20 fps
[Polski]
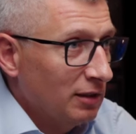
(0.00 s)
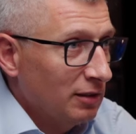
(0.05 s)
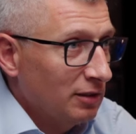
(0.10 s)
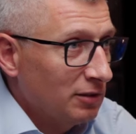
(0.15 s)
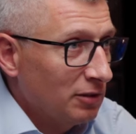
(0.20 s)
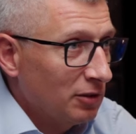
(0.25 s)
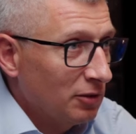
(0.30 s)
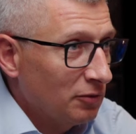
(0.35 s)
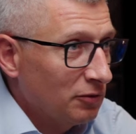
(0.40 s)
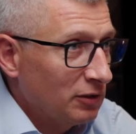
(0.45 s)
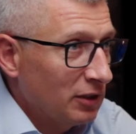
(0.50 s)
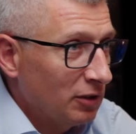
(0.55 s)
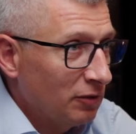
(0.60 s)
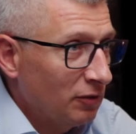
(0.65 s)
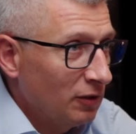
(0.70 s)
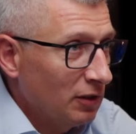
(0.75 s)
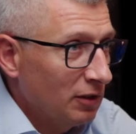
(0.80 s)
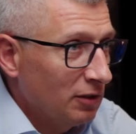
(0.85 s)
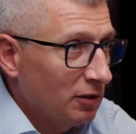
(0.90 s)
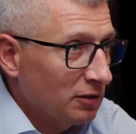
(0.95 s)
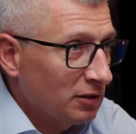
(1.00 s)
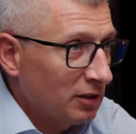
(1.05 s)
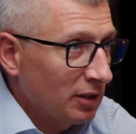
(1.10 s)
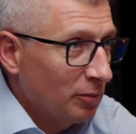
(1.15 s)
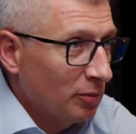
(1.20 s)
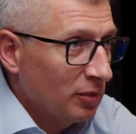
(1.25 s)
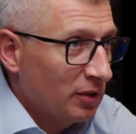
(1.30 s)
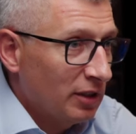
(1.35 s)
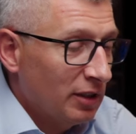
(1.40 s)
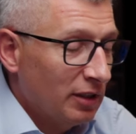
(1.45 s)
y, są w tej chwili
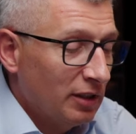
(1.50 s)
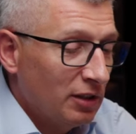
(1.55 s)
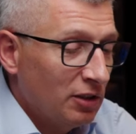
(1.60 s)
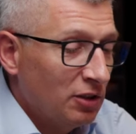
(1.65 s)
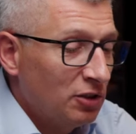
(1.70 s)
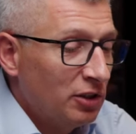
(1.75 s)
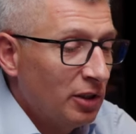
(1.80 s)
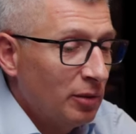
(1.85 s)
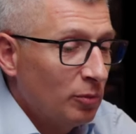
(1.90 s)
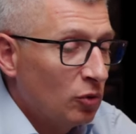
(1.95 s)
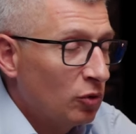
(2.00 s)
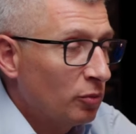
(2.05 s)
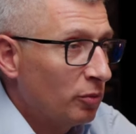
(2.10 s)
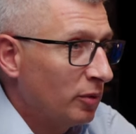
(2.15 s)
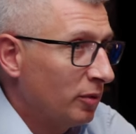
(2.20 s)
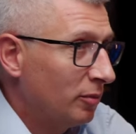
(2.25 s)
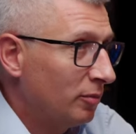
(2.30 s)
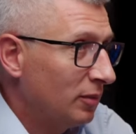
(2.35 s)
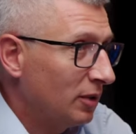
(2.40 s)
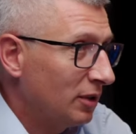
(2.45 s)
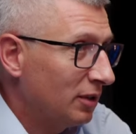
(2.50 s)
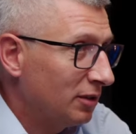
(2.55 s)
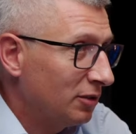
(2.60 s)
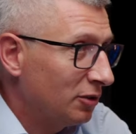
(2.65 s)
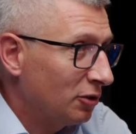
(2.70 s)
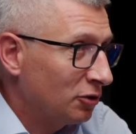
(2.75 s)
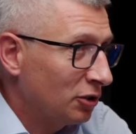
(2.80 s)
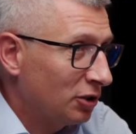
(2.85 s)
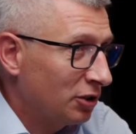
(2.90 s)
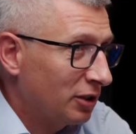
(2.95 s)
dostępne, gdzie mógłbym
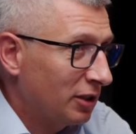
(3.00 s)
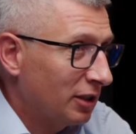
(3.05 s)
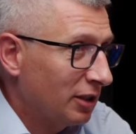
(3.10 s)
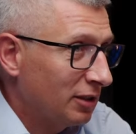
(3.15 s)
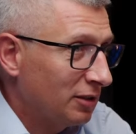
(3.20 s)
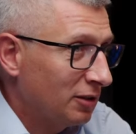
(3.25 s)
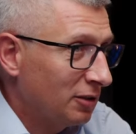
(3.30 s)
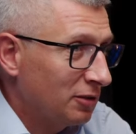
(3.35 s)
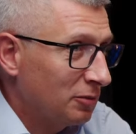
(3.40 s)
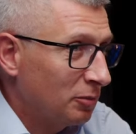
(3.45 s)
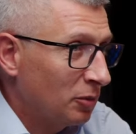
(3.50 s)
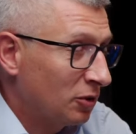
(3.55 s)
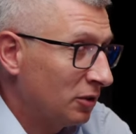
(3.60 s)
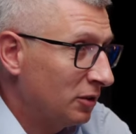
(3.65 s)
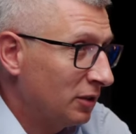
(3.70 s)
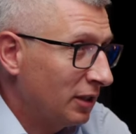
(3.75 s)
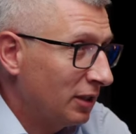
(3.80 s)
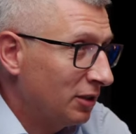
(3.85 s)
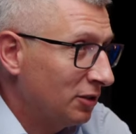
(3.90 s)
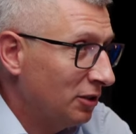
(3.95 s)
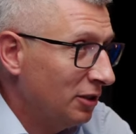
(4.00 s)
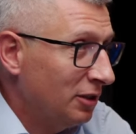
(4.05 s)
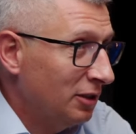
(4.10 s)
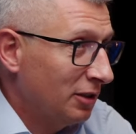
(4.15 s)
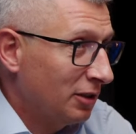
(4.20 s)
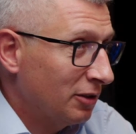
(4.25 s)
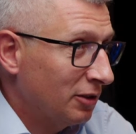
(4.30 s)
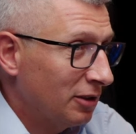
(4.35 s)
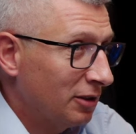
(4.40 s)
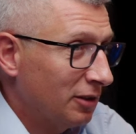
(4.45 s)
troszeczkę pozyskać
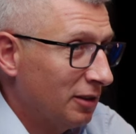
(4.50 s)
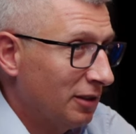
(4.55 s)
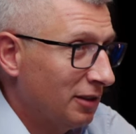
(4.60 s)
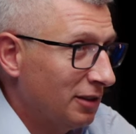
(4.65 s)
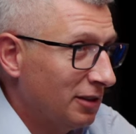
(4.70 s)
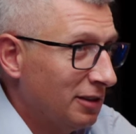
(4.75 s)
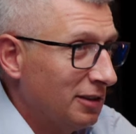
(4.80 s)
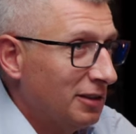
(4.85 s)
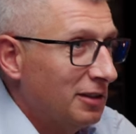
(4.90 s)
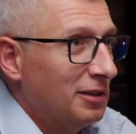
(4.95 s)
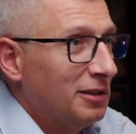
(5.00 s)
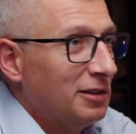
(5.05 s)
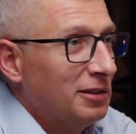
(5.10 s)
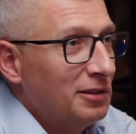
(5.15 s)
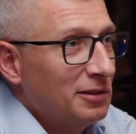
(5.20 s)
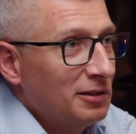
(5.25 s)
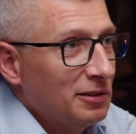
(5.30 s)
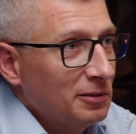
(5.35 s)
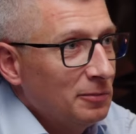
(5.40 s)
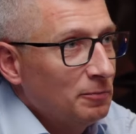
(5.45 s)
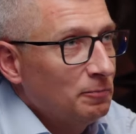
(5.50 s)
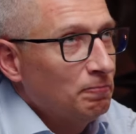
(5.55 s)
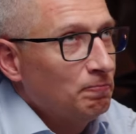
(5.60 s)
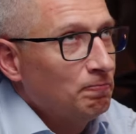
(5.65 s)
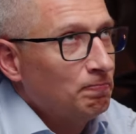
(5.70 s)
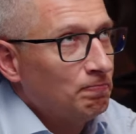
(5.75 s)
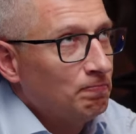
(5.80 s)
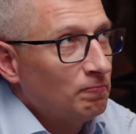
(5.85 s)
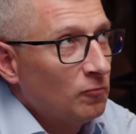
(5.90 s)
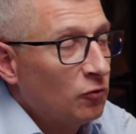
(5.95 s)
innych
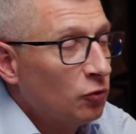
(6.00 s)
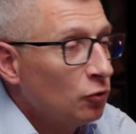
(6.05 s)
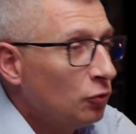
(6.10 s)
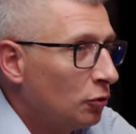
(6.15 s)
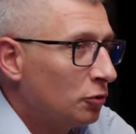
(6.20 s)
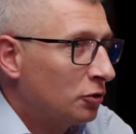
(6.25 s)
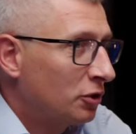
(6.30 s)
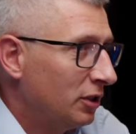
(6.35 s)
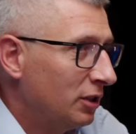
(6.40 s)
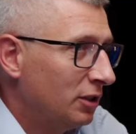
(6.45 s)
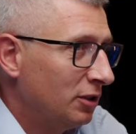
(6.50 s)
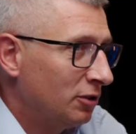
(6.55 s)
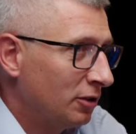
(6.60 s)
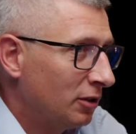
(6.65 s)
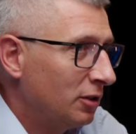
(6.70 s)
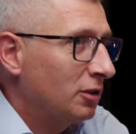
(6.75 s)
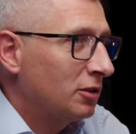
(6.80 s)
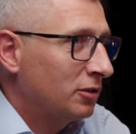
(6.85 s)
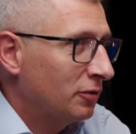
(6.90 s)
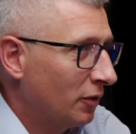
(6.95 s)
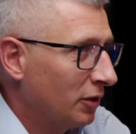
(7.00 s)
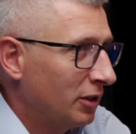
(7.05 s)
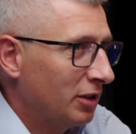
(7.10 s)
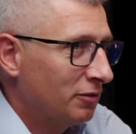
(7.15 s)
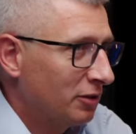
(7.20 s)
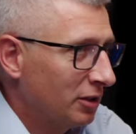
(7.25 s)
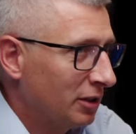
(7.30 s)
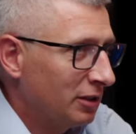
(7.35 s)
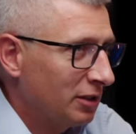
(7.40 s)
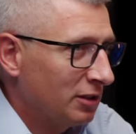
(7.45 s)
funduszy niż tylko
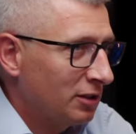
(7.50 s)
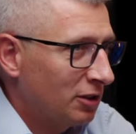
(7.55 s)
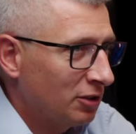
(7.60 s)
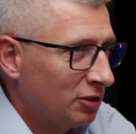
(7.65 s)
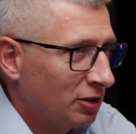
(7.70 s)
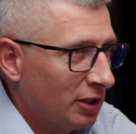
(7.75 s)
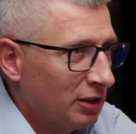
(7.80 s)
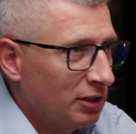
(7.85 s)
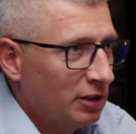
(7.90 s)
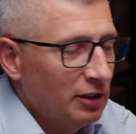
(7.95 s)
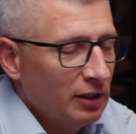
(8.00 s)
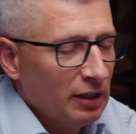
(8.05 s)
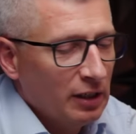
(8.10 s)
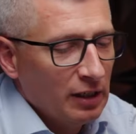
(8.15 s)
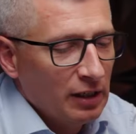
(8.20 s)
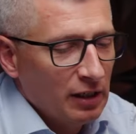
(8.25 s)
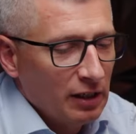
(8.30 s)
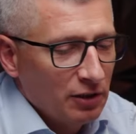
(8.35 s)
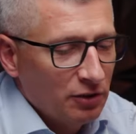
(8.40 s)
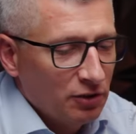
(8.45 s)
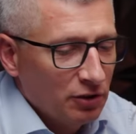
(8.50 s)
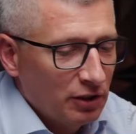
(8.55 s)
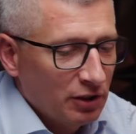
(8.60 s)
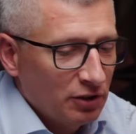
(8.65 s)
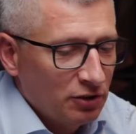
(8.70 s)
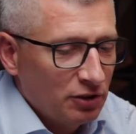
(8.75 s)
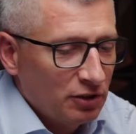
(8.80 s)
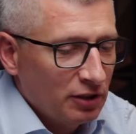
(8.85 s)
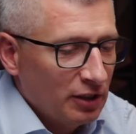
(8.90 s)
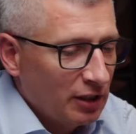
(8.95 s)
swoje wyjęte z kieszeni, czy
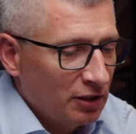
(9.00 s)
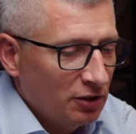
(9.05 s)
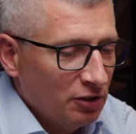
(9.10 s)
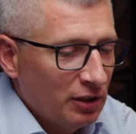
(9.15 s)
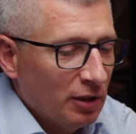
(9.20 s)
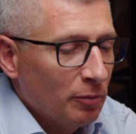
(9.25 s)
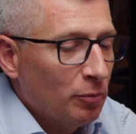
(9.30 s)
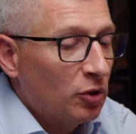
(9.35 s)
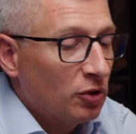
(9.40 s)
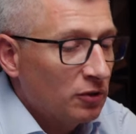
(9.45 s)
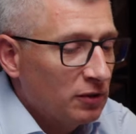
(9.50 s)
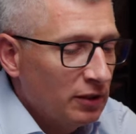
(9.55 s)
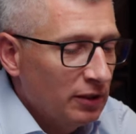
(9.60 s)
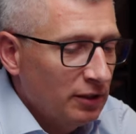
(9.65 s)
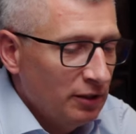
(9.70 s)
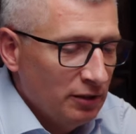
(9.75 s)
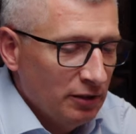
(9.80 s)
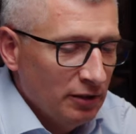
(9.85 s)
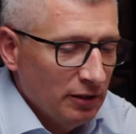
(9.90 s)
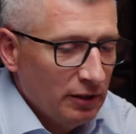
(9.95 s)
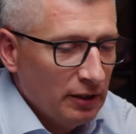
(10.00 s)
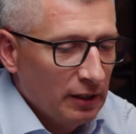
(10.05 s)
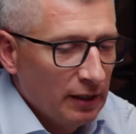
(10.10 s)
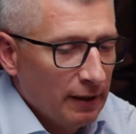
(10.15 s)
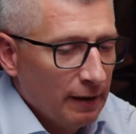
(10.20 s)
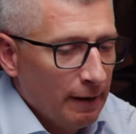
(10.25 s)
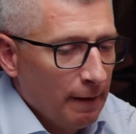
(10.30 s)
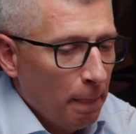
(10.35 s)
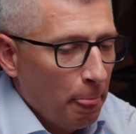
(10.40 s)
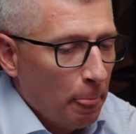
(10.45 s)
też jakiś tam prosty leasing.
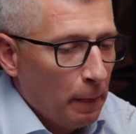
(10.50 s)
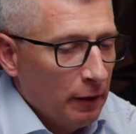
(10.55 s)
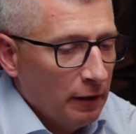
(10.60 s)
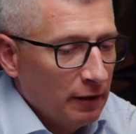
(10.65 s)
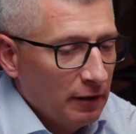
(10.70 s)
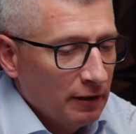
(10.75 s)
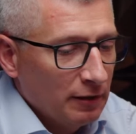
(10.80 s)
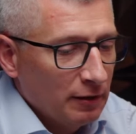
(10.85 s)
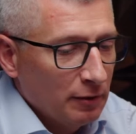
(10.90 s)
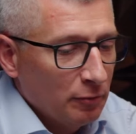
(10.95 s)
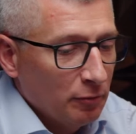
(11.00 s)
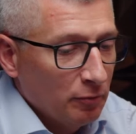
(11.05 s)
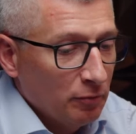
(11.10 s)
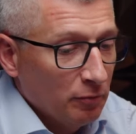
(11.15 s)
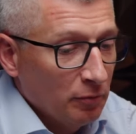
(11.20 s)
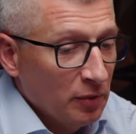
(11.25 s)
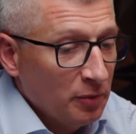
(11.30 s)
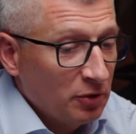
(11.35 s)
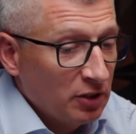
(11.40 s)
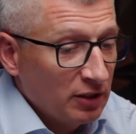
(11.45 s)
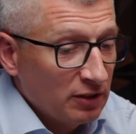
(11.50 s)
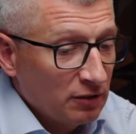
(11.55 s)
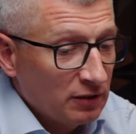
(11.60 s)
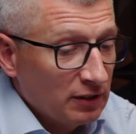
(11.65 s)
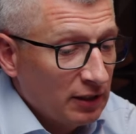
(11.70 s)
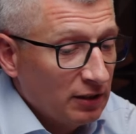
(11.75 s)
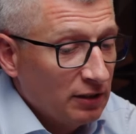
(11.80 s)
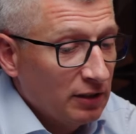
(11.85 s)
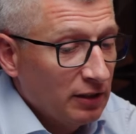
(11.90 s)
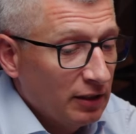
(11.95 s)
My przez
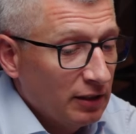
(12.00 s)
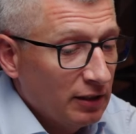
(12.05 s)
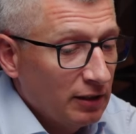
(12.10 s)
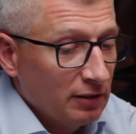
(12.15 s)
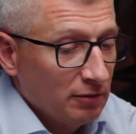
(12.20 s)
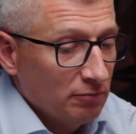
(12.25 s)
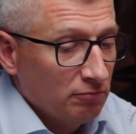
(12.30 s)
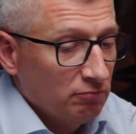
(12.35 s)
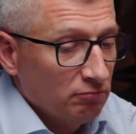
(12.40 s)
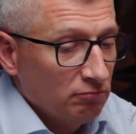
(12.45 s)
ostatnie